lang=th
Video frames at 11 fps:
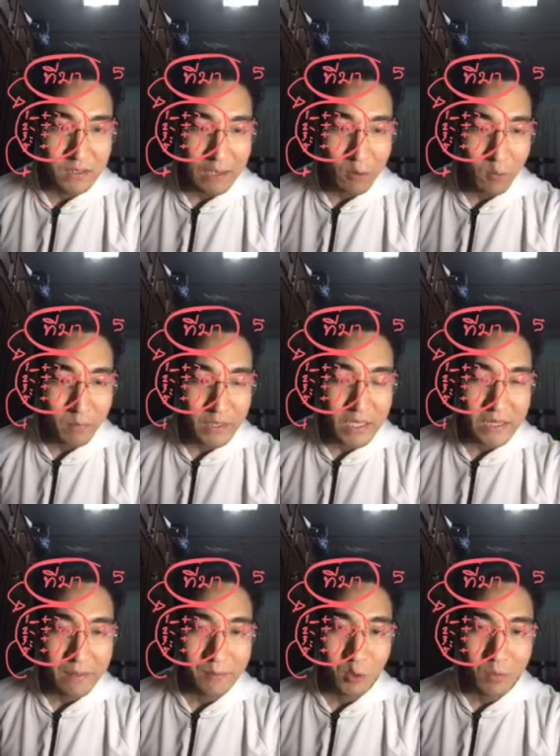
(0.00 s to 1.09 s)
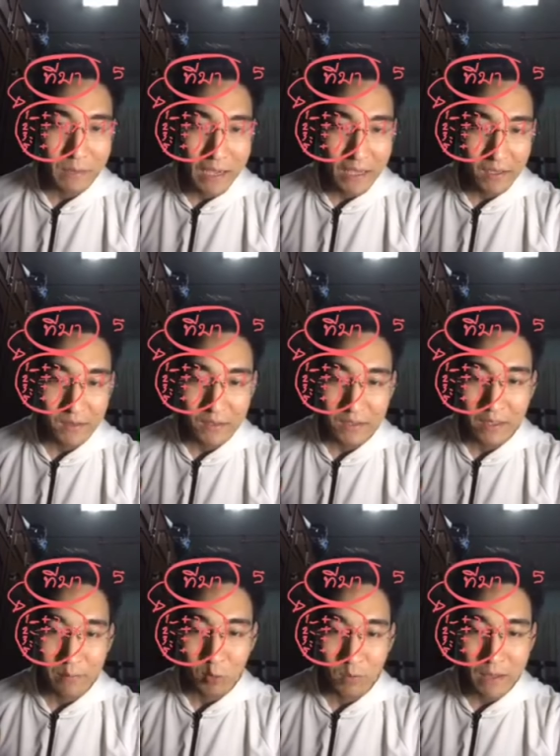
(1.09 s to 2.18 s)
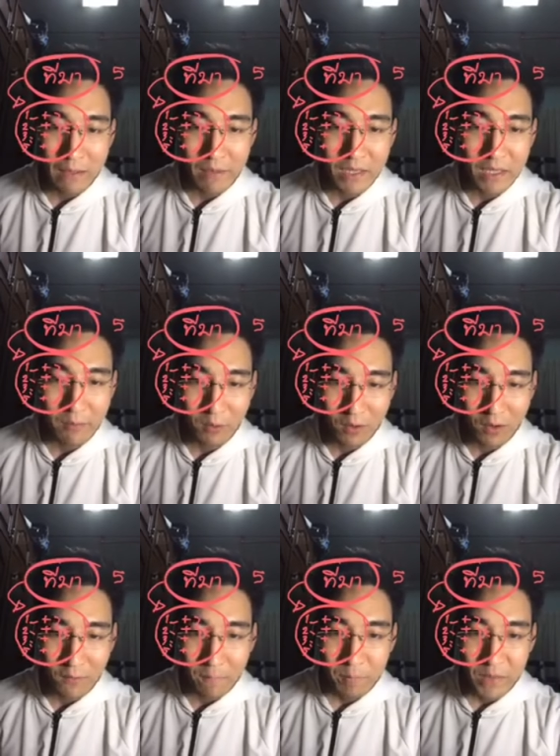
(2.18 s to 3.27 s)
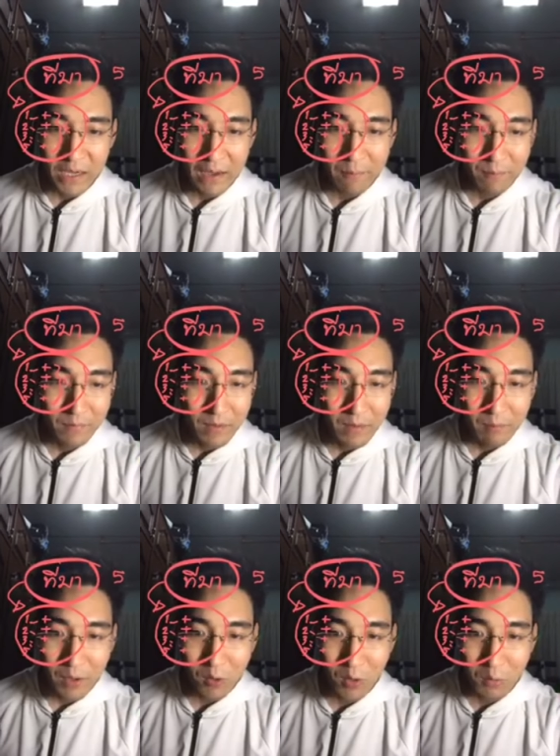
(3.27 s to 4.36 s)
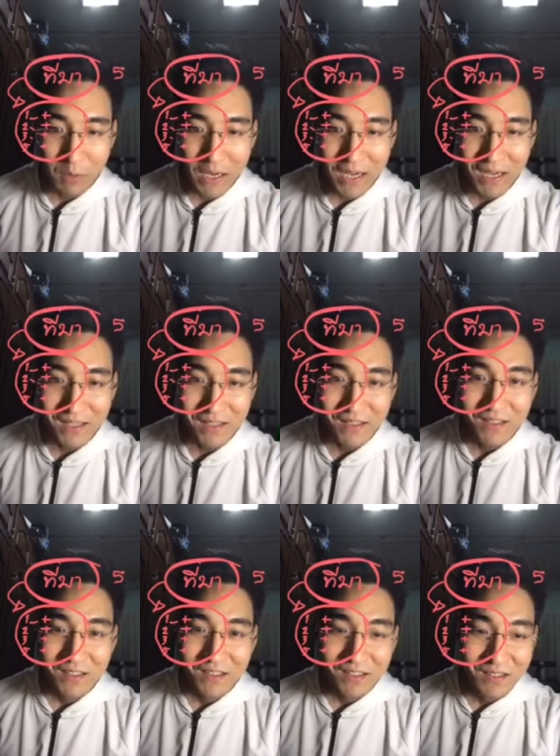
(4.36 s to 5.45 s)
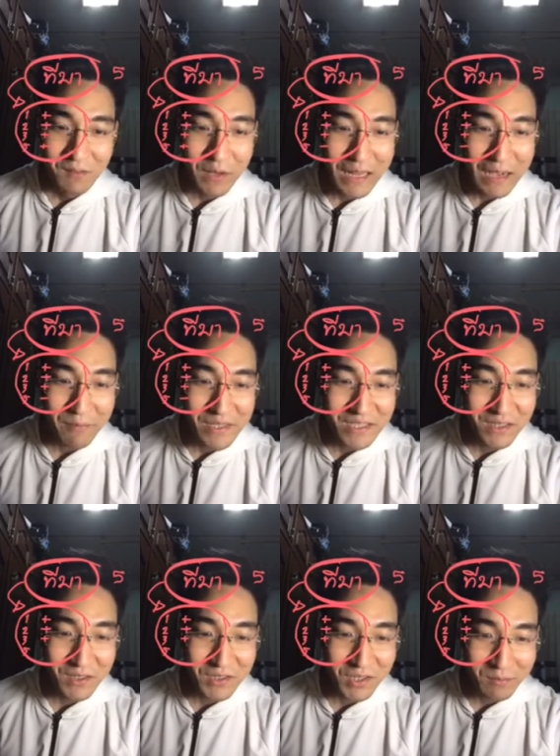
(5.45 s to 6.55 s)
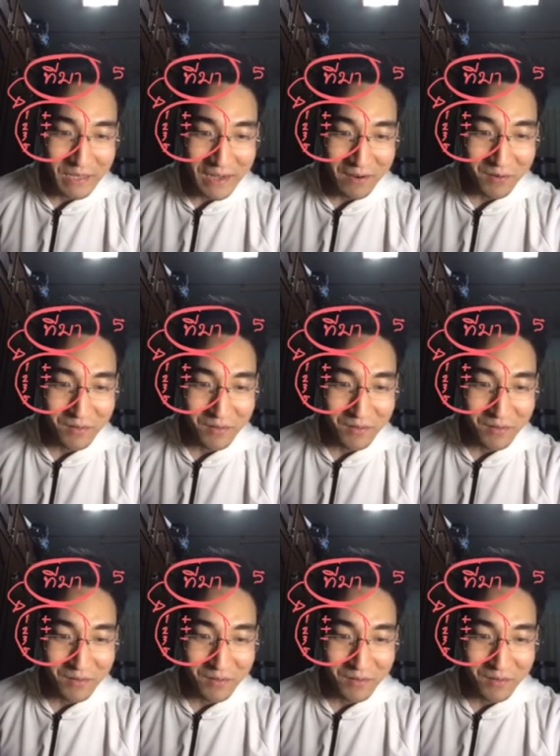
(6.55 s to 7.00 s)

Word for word: เราไม่ได้เตรียมตัวไป หรือเตรียมตัวไปไม่ดีพอนะครับ ปรากฏว่าเวลาไปเจอข้อสอบแล้ว